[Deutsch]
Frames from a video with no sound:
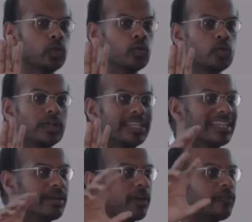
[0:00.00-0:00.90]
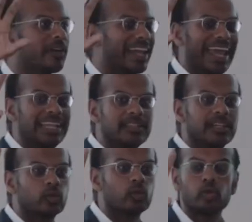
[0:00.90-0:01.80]
nur, indem man
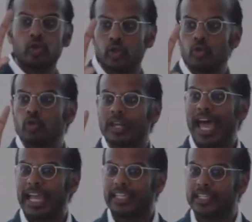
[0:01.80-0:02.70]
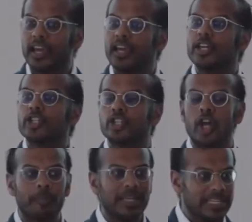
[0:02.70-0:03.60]
verändert und zugleich
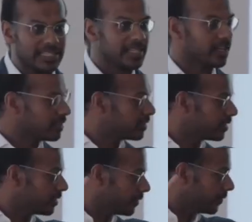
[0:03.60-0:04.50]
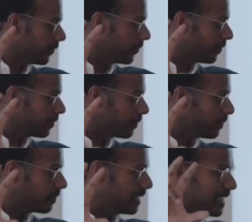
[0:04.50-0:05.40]
stabilisiert.
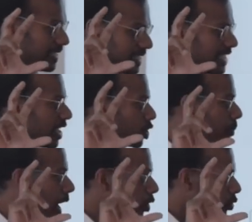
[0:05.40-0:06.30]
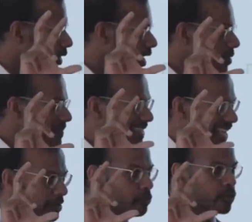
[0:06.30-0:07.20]
Diese, diese Spannung, mit
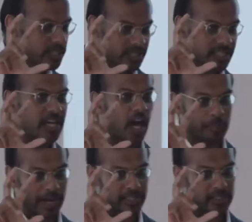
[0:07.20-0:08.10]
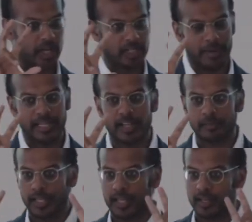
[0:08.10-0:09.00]
der müssen Sie arbeiten können, meine Damen
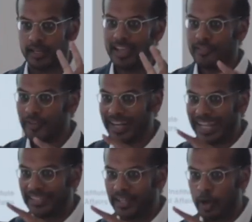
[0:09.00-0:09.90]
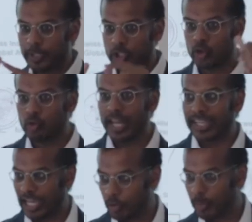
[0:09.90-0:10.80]
und Herren. Verändern, aber
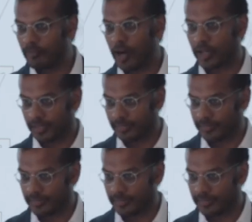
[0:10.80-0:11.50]
zugleich auch bewahren.